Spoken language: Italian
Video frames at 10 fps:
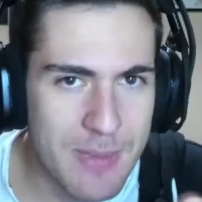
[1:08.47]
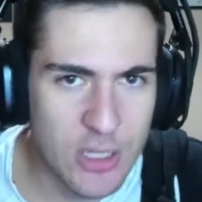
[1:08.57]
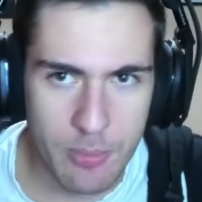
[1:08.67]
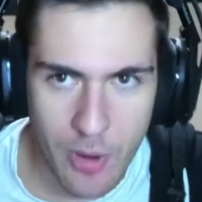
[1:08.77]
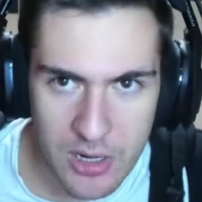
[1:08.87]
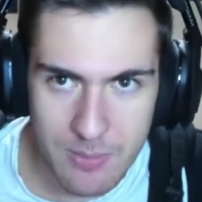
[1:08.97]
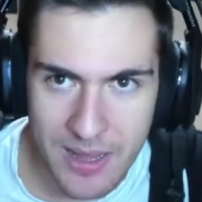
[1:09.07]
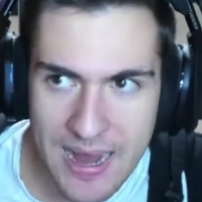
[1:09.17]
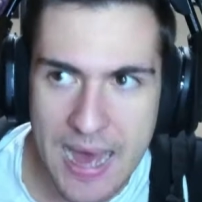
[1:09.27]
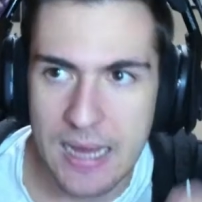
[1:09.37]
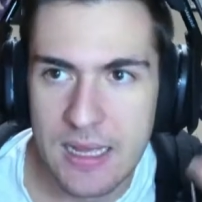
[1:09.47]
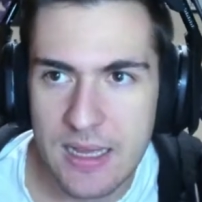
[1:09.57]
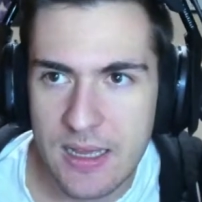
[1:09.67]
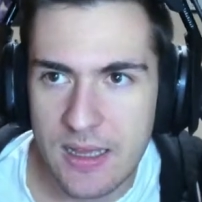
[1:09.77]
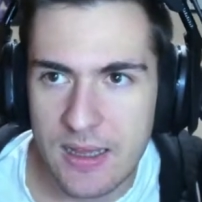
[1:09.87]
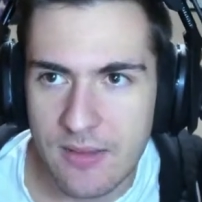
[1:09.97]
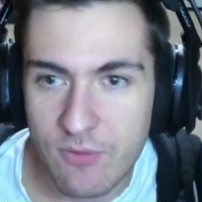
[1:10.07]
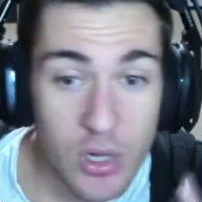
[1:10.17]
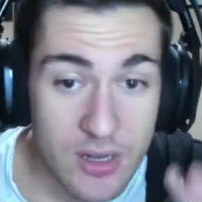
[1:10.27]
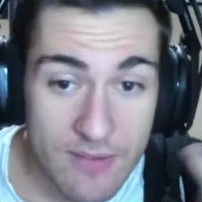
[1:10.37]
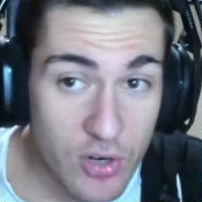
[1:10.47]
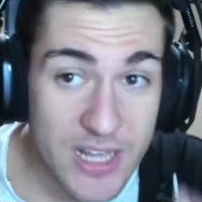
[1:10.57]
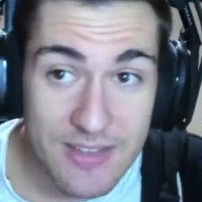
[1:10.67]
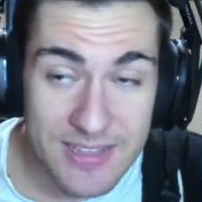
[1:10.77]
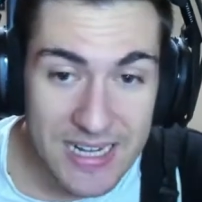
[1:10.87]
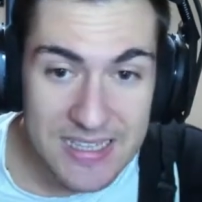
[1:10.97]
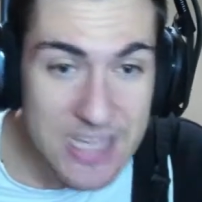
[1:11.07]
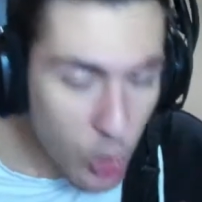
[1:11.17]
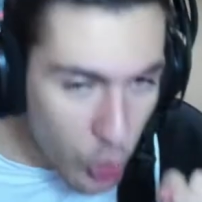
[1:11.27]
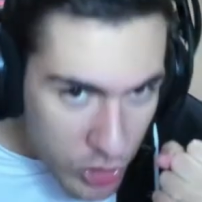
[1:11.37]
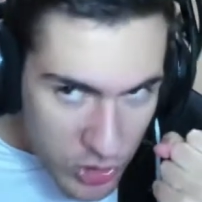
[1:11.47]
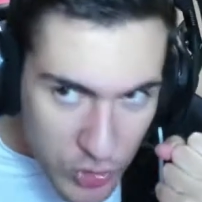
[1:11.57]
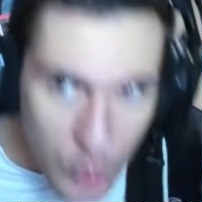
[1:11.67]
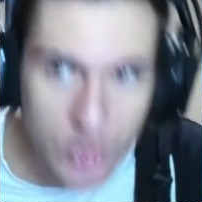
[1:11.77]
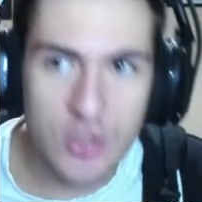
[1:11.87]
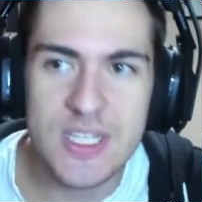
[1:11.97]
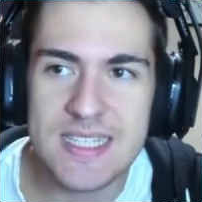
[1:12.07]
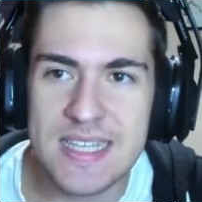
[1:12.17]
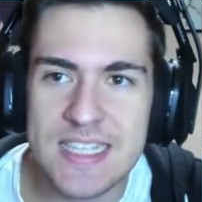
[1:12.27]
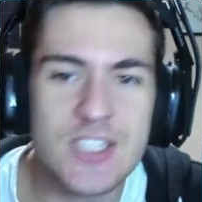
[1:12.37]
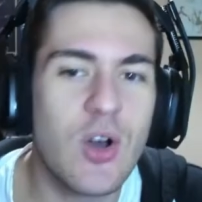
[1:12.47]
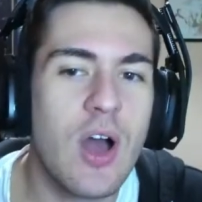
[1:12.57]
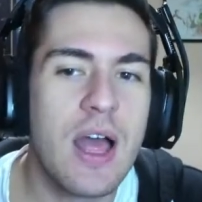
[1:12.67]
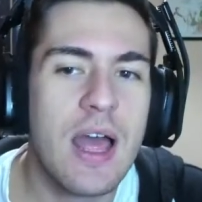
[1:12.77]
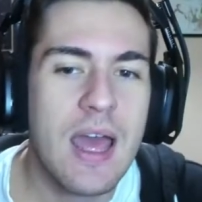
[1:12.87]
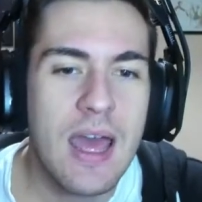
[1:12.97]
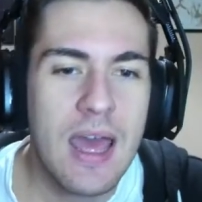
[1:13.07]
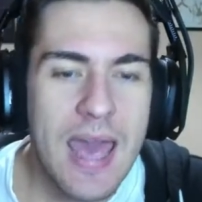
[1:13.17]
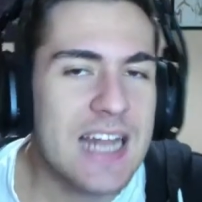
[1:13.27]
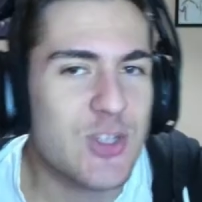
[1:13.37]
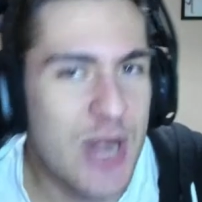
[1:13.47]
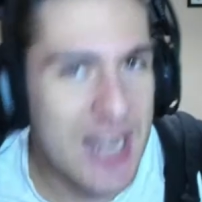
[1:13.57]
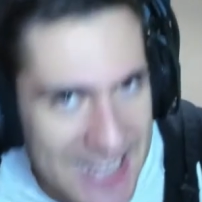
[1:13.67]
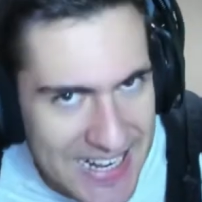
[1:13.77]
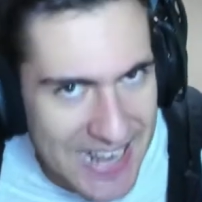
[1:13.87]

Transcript: Metro a, eh, vuol- a voler diventare Dio con tutto se stesso, è la sorellina.